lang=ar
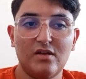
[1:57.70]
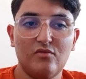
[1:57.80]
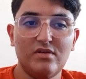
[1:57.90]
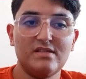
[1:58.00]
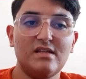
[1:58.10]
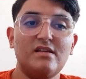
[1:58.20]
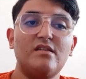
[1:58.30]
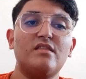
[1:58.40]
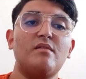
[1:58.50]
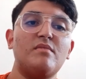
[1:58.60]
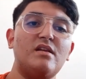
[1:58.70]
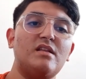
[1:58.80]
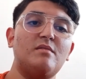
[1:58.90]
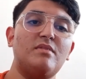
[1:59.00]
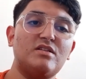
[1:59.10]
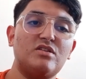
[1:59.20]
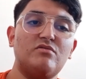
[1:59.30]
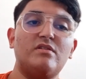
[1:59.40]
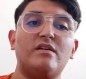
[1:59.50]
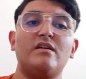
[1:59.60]
مينغويزا اللي انضم لنادي
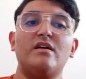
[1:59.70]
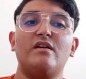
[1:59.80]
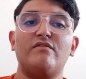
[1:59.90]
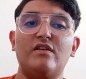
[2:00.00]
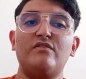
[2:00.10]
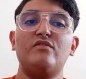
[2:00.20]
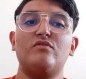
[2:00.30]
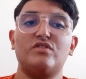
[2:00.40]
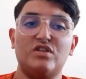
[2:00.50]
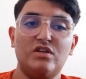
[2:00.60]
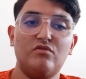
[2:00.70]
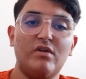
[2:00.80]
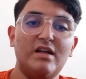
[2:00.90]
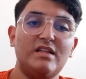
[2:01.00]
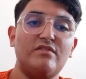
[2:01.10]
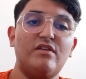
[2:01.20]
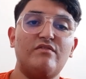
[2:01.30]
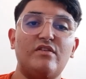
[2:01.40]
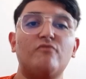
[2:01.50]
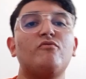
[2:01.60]
برشلونة في 2020 وغادر في
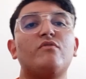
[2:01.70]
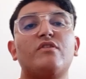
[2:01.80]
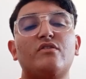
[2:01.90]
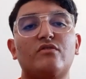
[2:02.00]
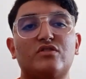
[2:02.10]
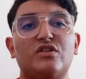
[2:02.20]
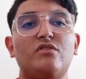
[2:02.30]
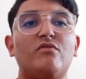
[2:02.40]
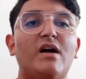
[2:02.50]
2022